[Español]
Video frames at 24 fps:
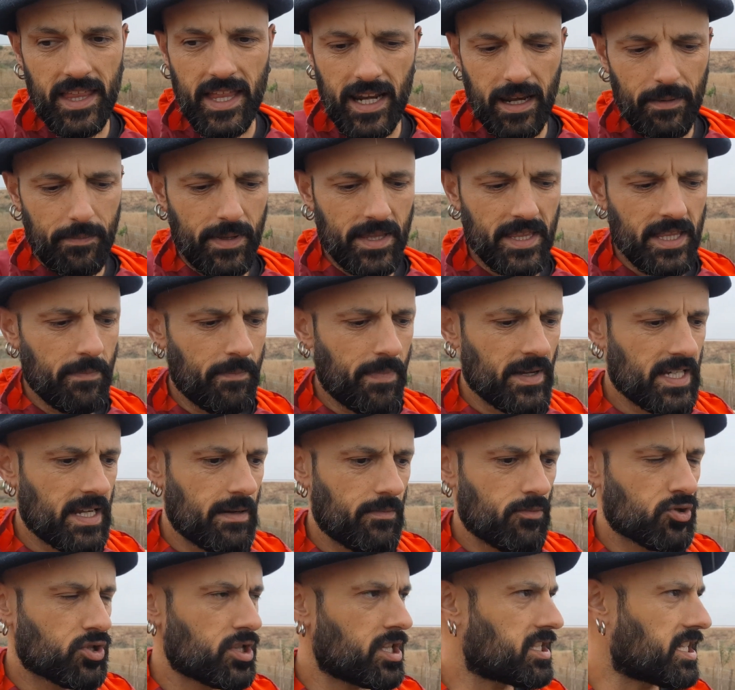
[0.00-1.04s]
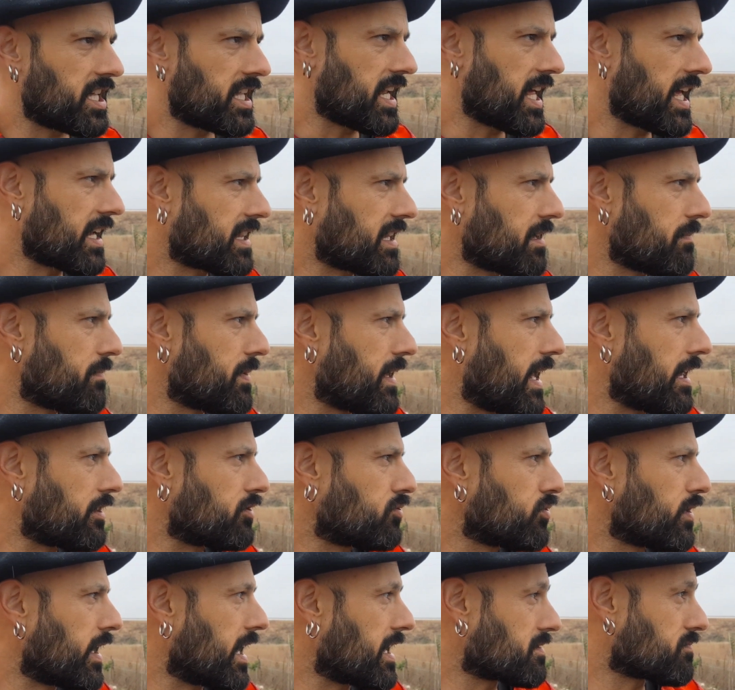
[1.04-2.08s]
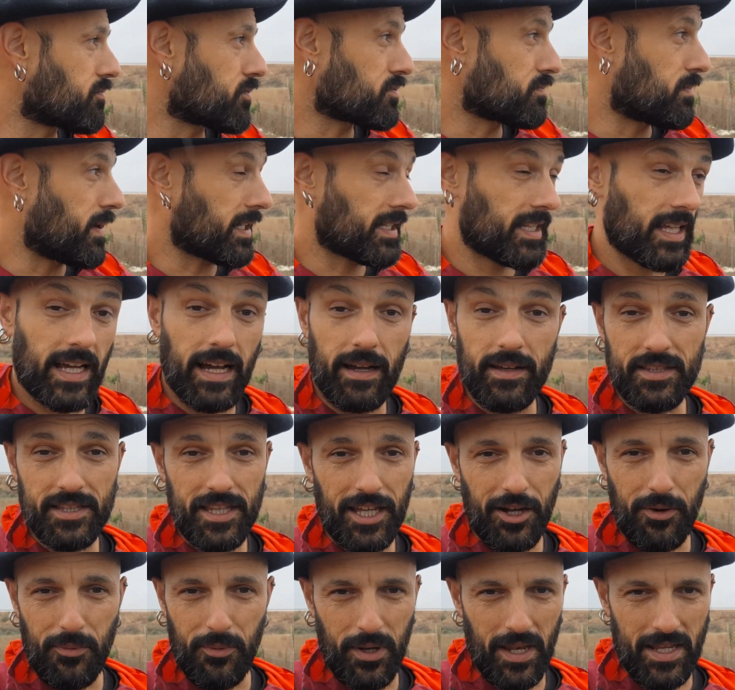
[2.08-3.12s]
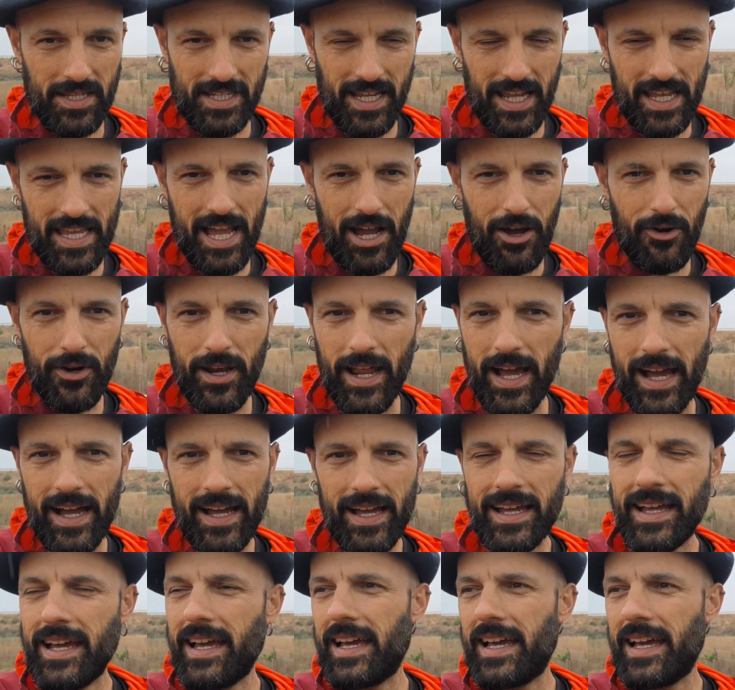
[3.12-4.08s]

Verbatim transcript: de repente pasamos de tener temperaturas pues prácticamente como las que hay ahora,